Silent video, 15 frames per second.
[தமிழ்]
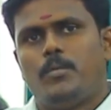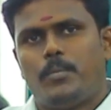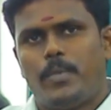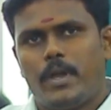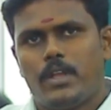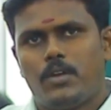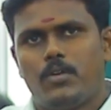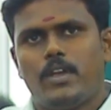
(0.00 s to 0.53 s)

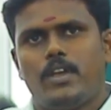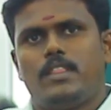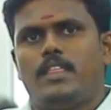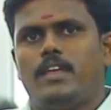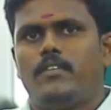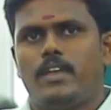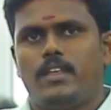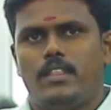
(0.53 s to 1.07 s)
பயிருடைய
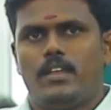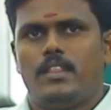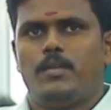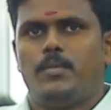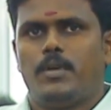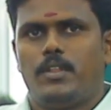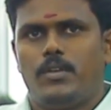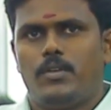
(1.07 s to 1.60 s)
தேவைக்கு தகுந்த
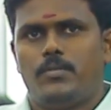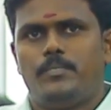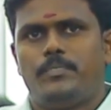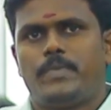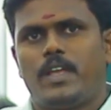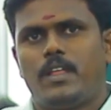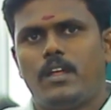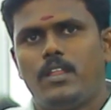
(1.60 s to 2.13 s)
மாதிரியும்
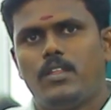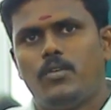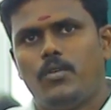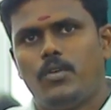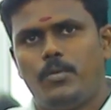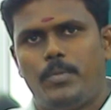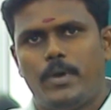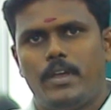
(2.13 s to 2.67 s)
அதாவது
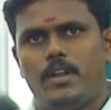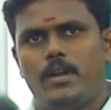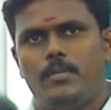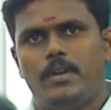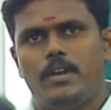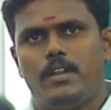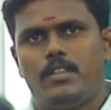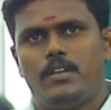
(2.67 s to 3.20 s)
ஒரு பயிர்
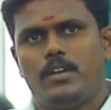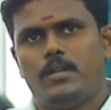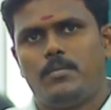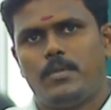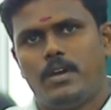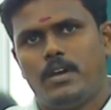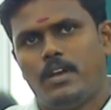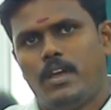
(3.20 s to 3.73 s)
அப்படின்னு
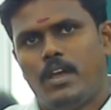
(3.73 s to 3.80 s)
எடுத்துக்கிட்டோம்னா